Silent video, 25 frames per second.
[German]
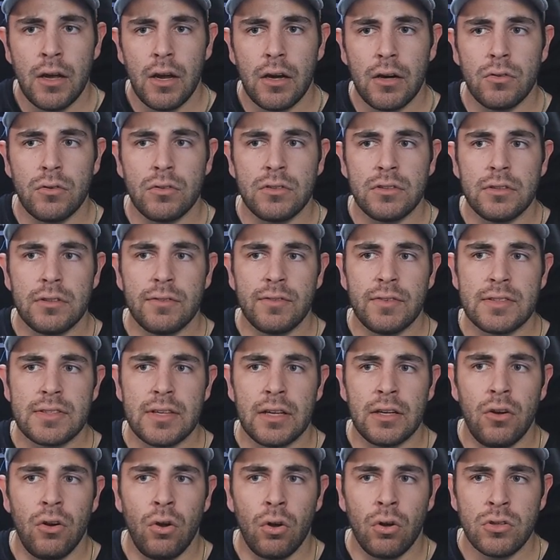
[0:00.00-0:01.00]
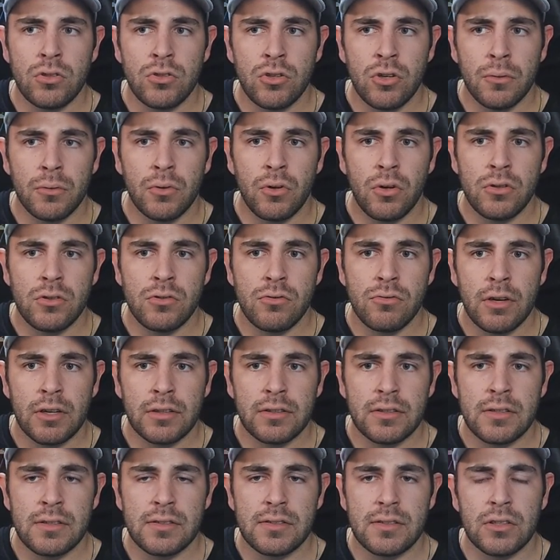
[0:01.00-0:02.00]
Und was ein
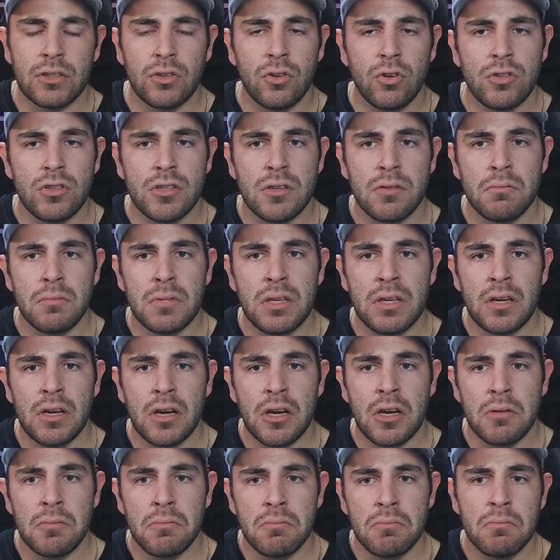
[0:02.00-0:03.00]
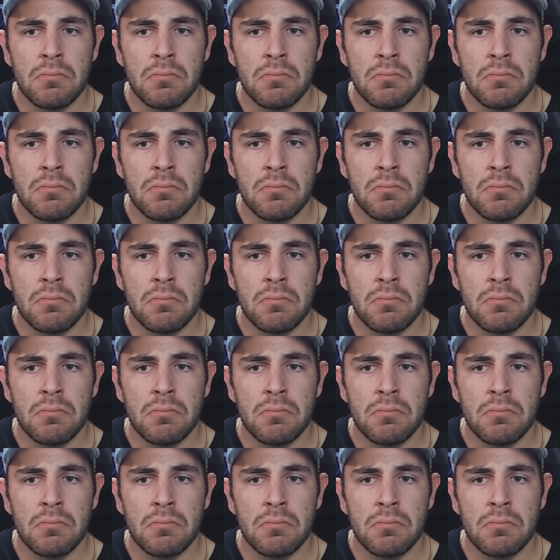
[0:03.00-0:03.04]
Long-Term-Contract ist, ich könnte mir